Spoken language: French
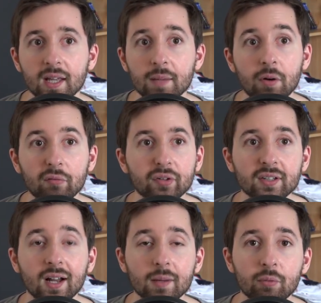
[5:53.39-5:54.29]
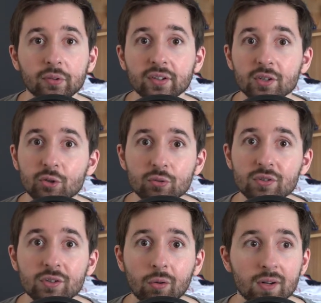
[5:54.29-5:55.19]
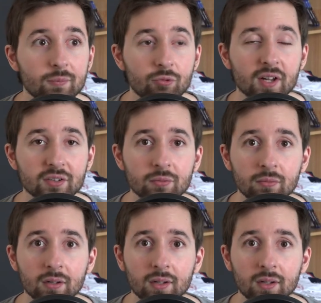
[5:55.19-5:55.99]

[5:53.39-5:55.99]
Et bah ben en fait, la réponse était juste dans l'émulation.